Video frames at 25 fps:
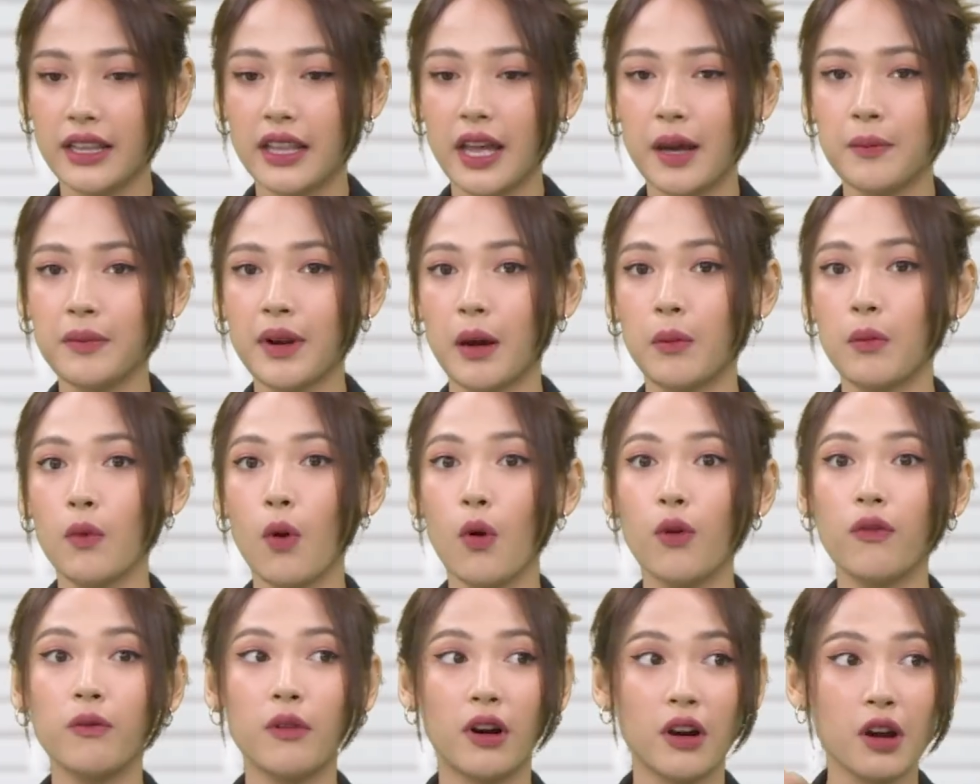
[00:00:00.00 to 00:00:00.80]
thì em đọc ôi
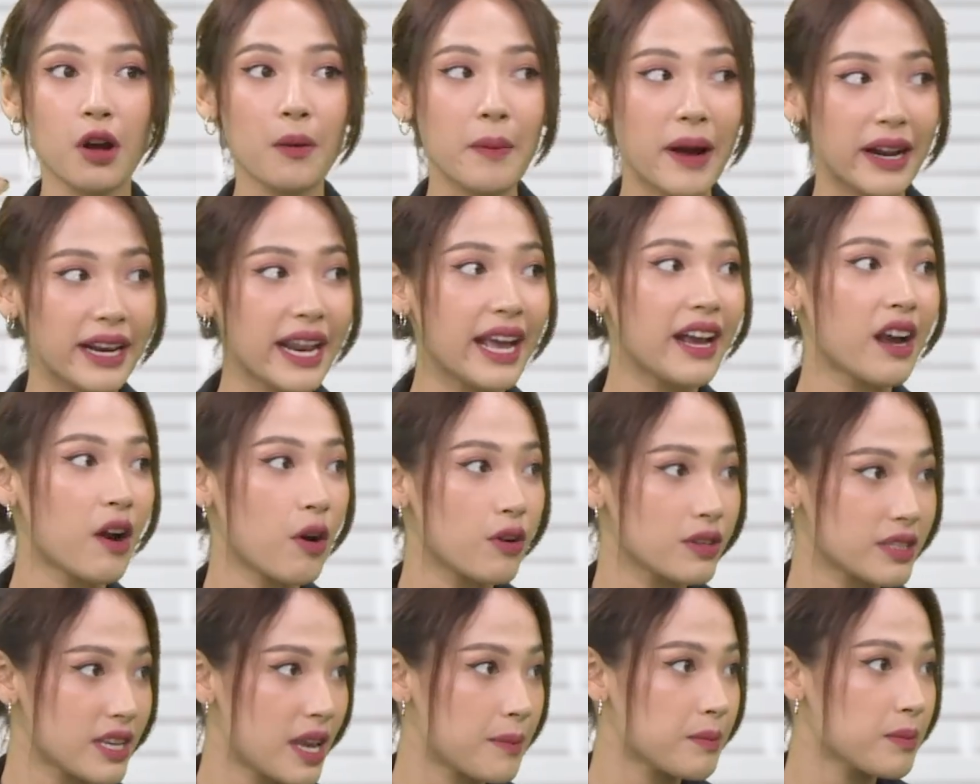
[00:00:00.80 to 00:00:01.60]
vẫn có bạn đang ngồi
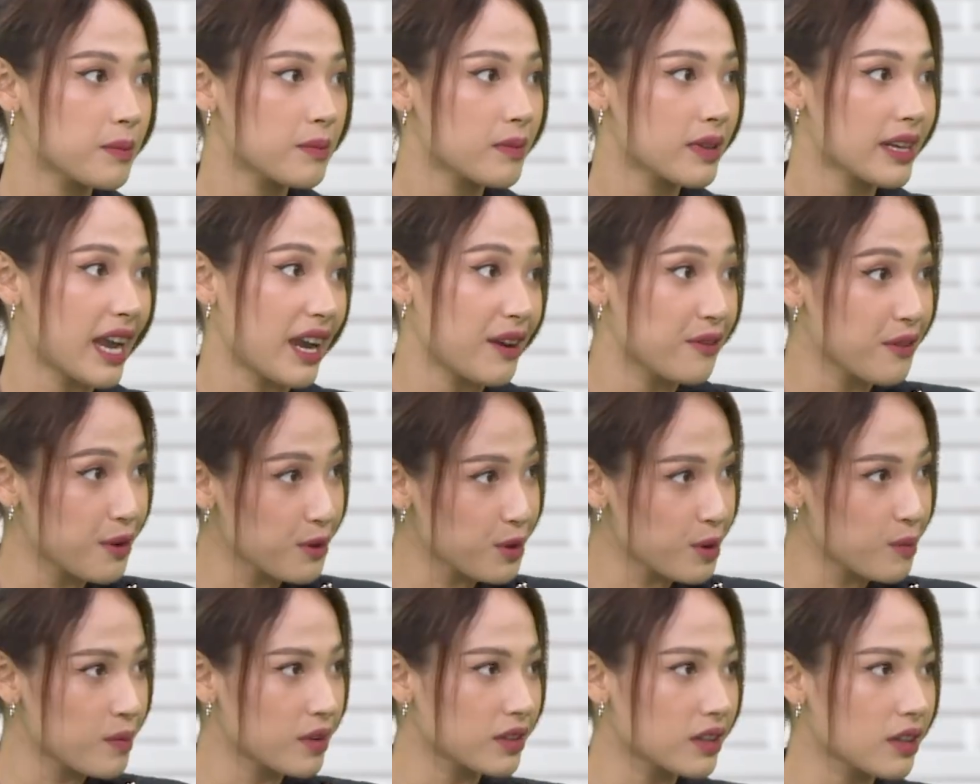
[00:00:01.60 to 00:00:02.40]
xem cài view cho
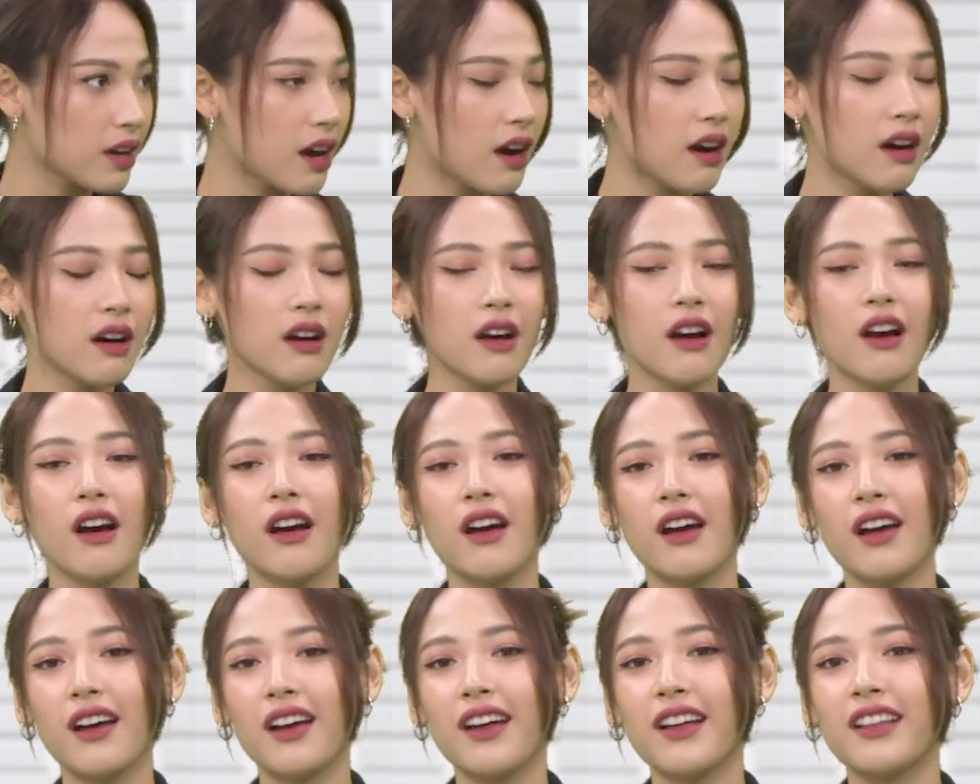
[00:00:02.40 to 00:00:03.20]
mình cơ.
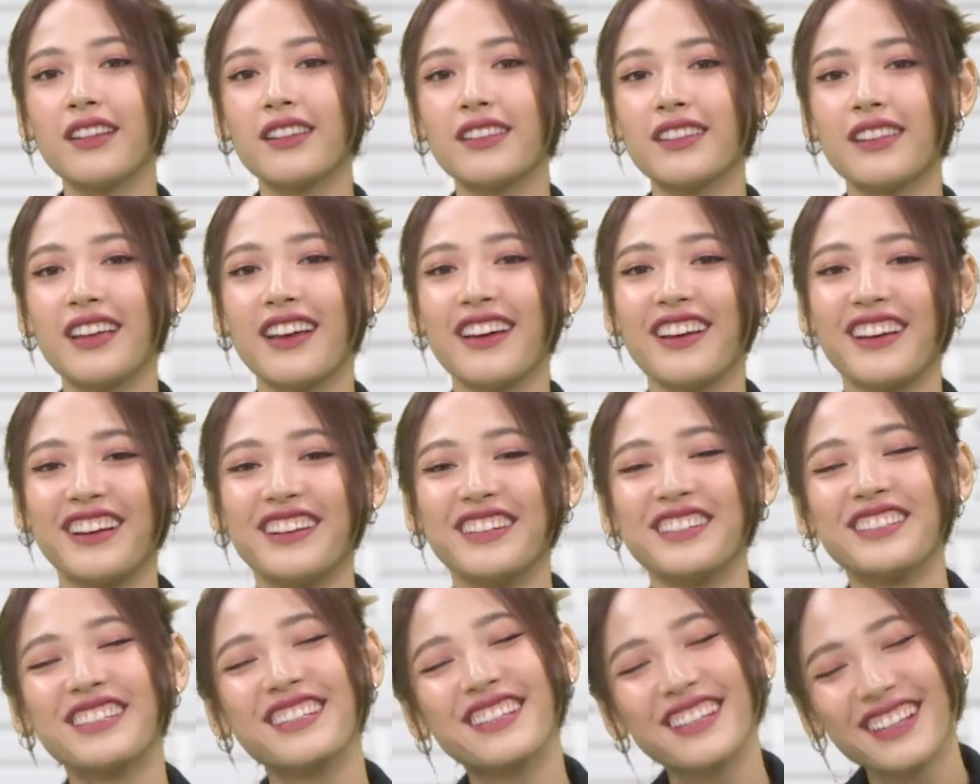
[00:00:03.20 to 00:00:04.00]
Thì
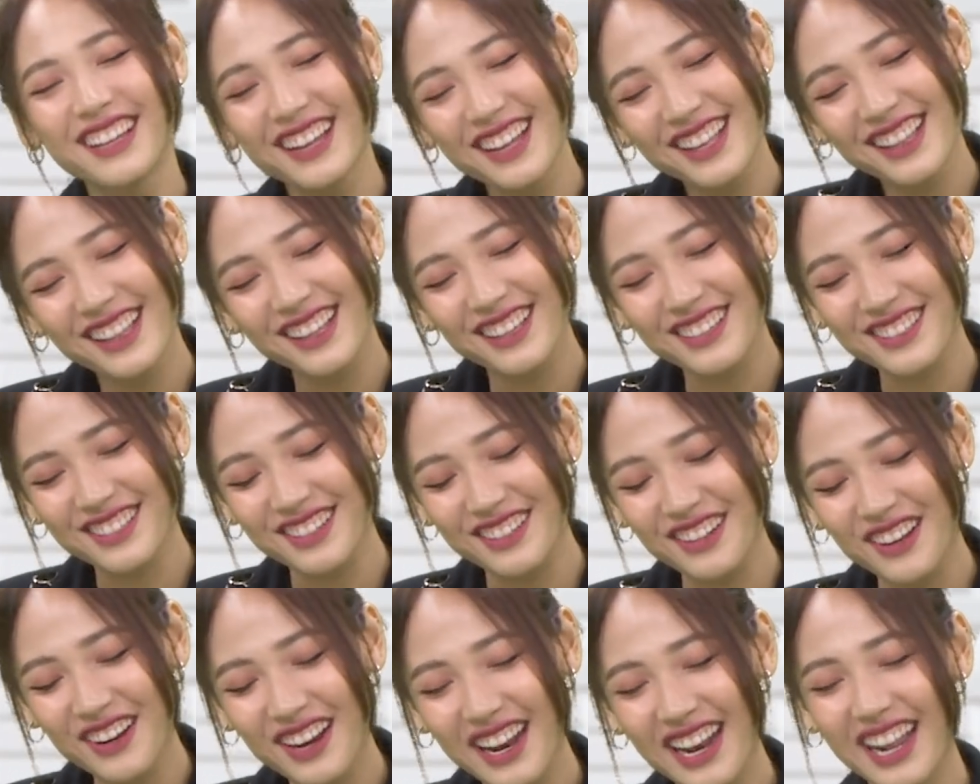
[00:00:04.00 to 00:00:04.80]
thật sự
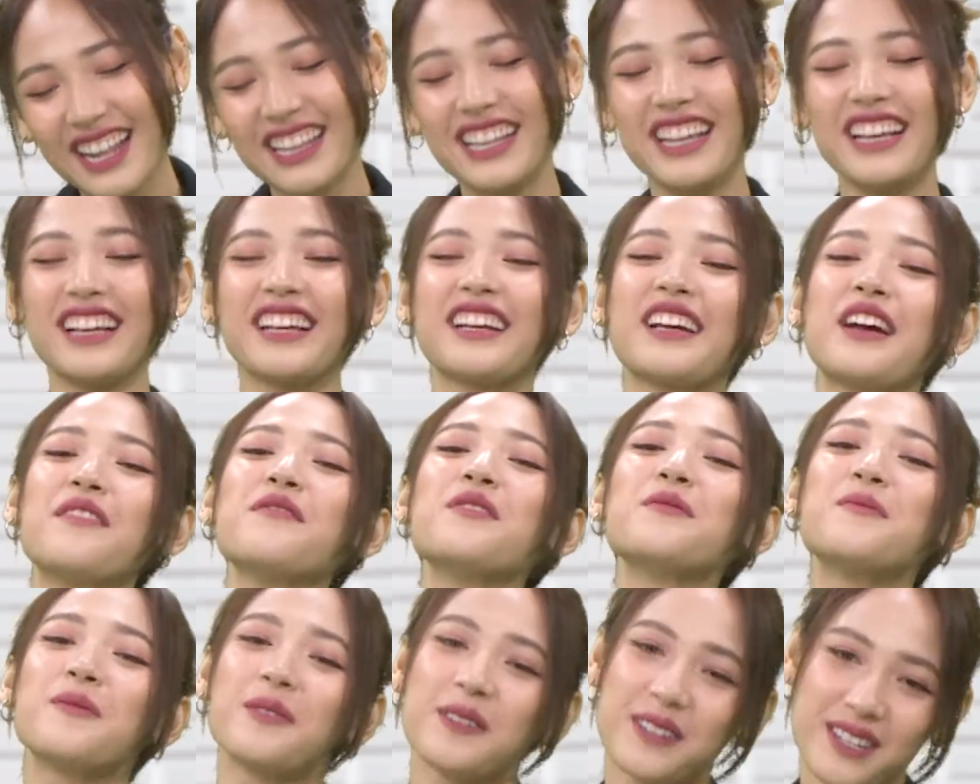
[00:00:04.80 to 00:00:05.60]
đó đây thì cảm ơn
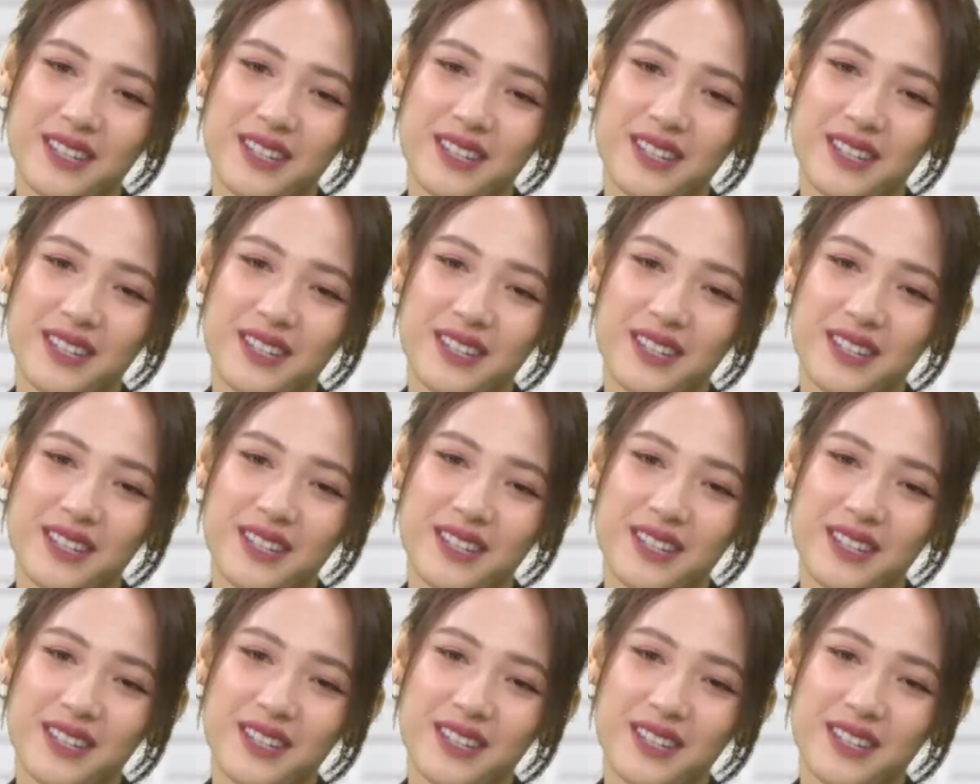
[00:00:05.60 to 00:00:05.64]
mọi người